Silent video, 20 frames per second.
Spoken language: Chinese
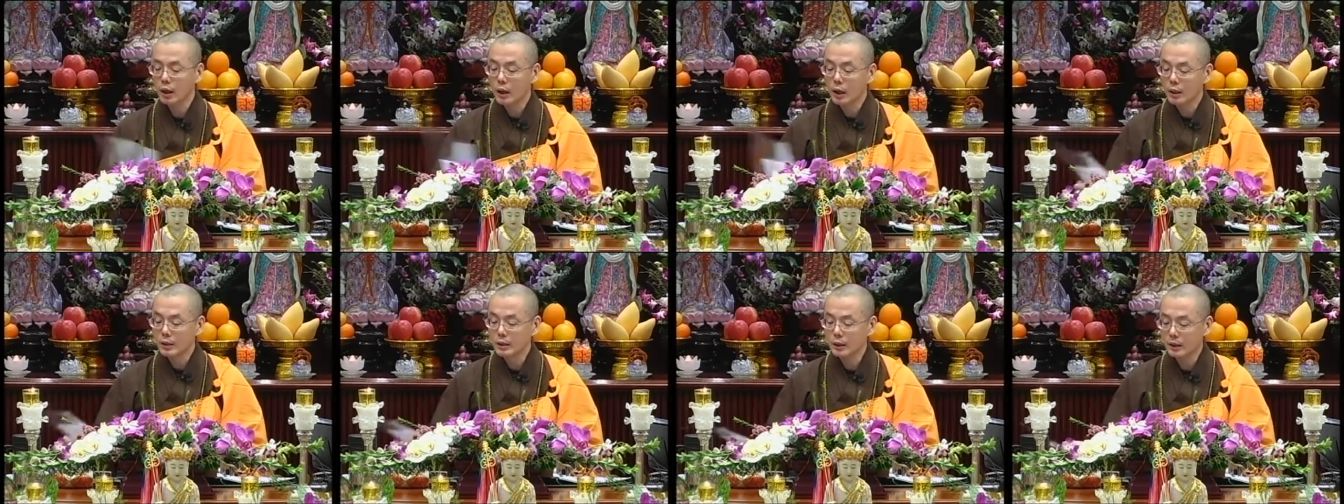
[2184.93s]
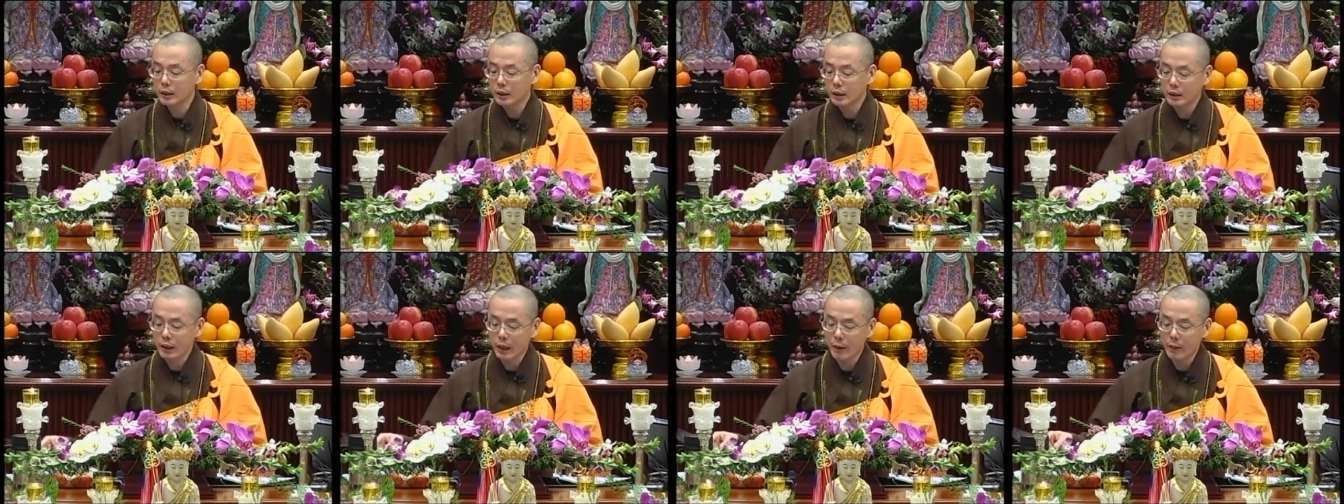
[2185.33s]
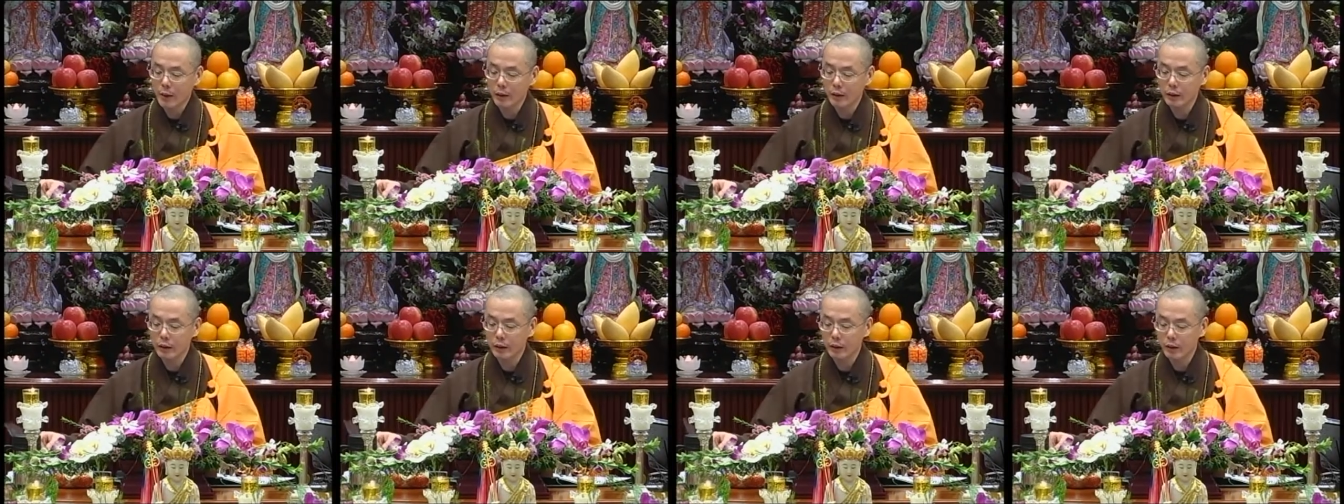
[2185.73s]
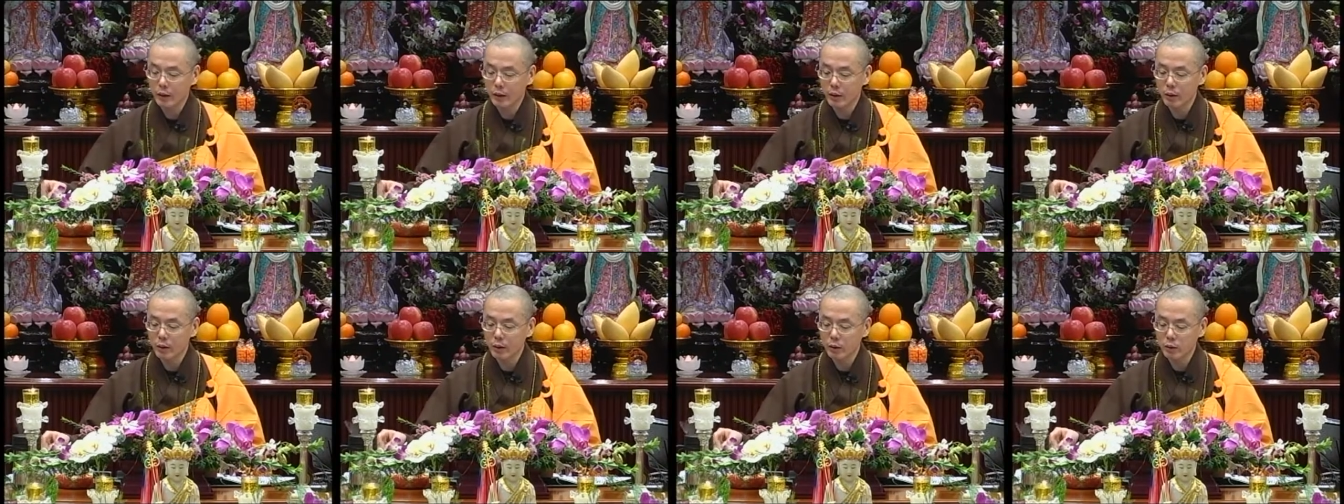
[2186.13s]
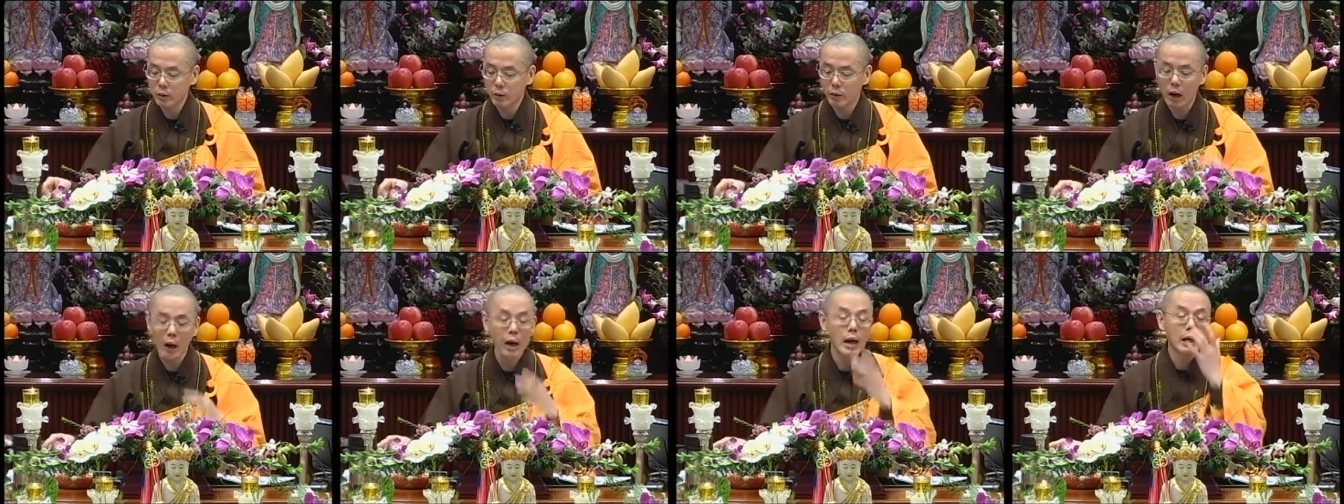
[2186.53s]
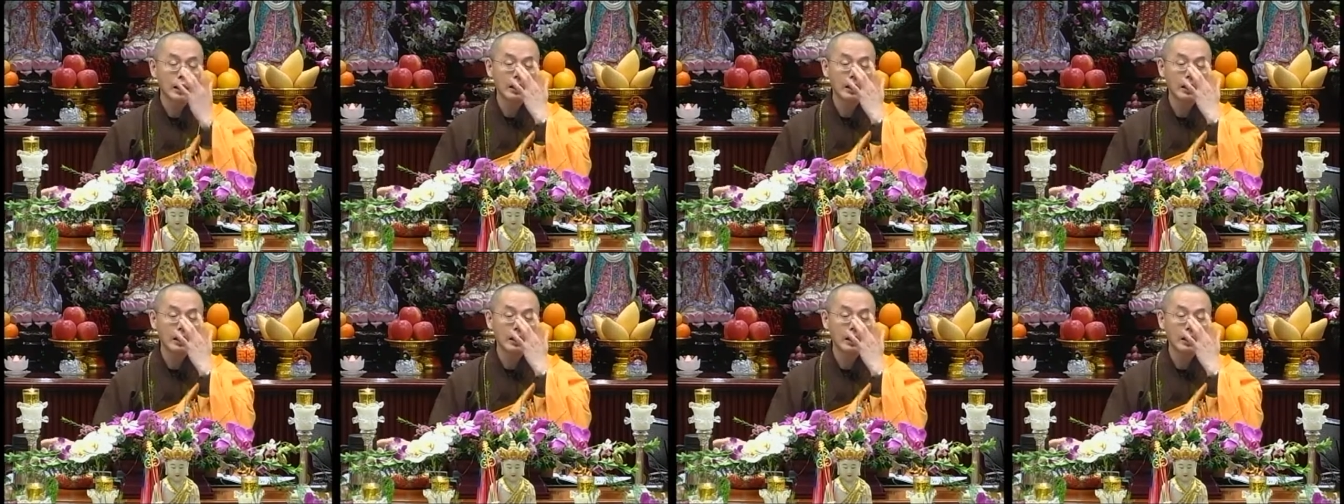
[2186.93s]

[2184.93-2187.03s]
而且呢，台湾呢也有一个句话，